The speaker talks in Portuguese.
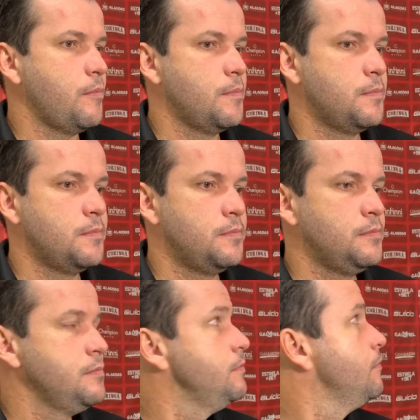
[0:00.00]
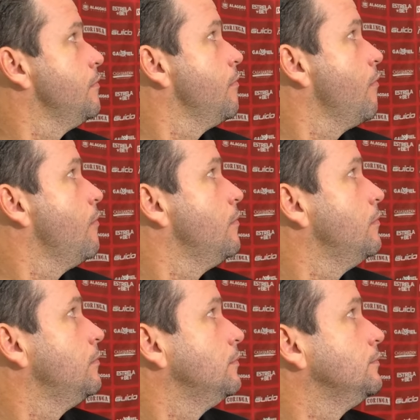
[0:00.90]
aqui pelo que ele fez na
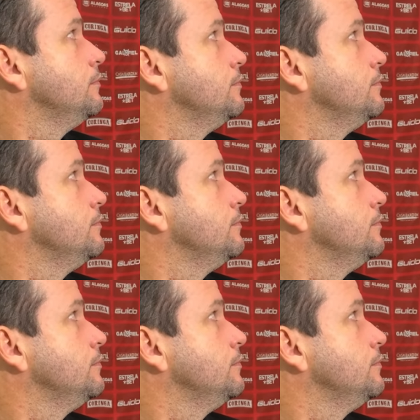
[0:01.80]
competição.